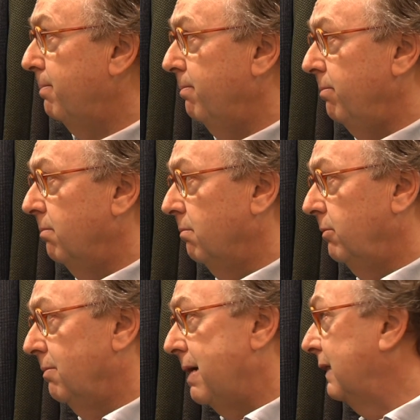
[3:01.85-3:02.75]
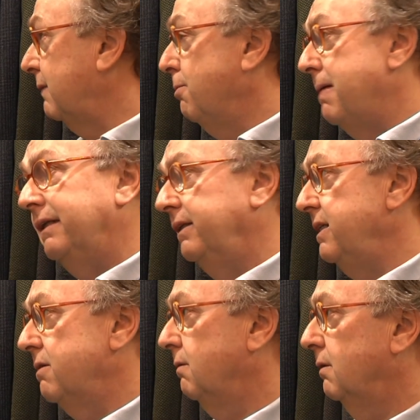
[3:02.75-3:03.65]
mia madre, mio padre e
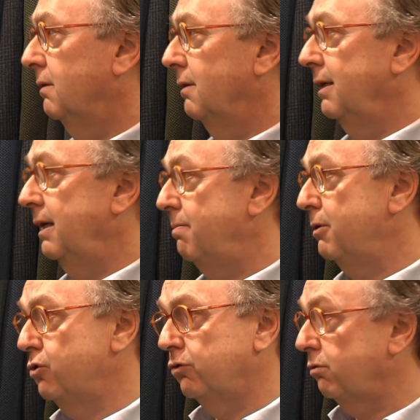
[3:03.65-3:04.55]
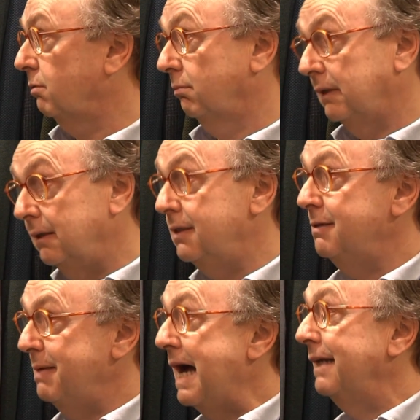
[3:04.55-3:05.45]
Dio eh, perciò sono
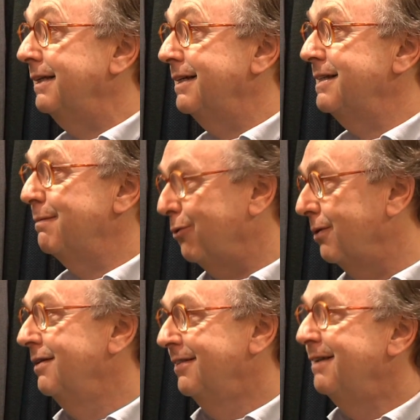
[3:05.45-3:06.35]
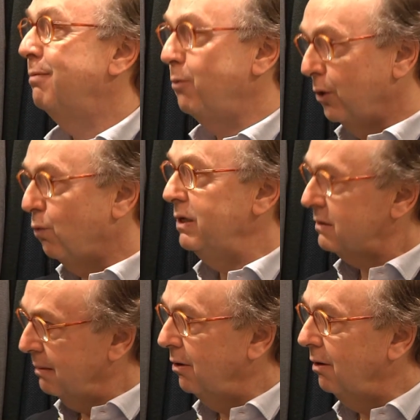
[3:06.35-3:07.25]
tantissimi anni che siamo proprio in
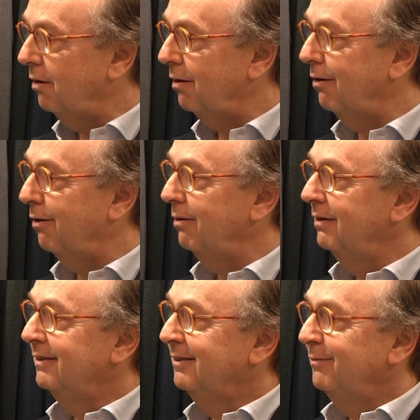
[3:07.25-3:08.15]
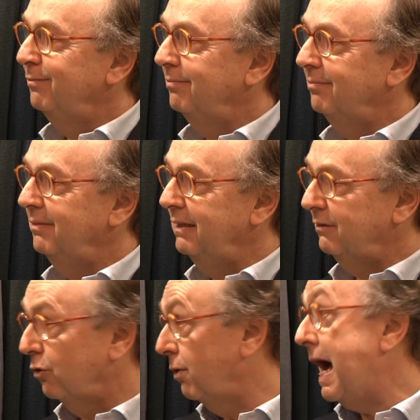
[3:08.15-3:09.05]
questo, siamo, mm,
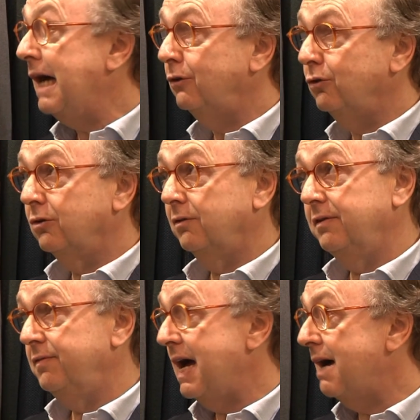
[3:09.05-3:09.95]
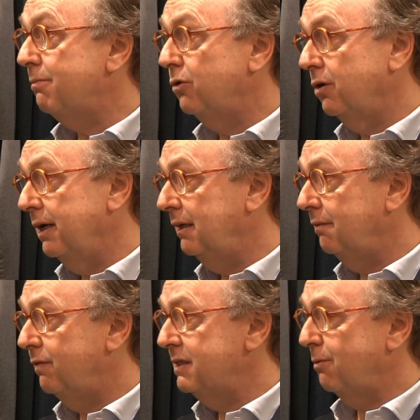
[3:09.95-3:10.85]
sono nato, viviamo
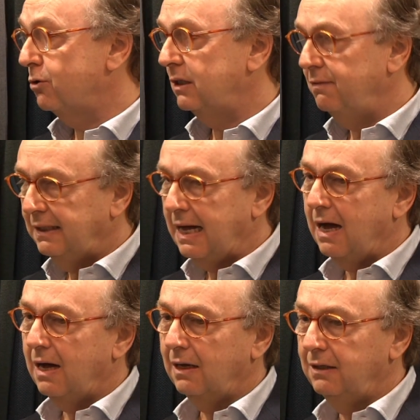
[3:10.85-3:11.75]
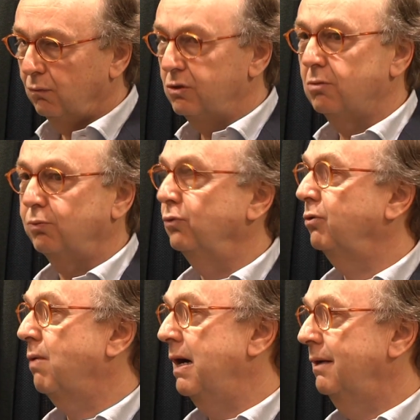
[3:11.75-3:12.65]
e facciamo la nostra attività in questo
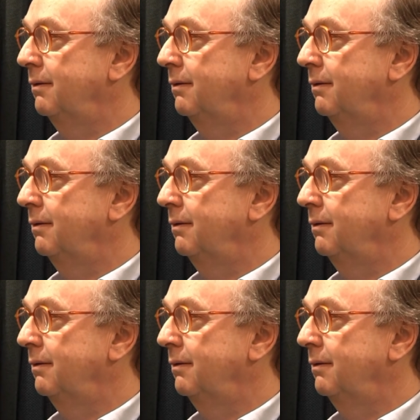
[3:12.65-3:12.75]
punto qua.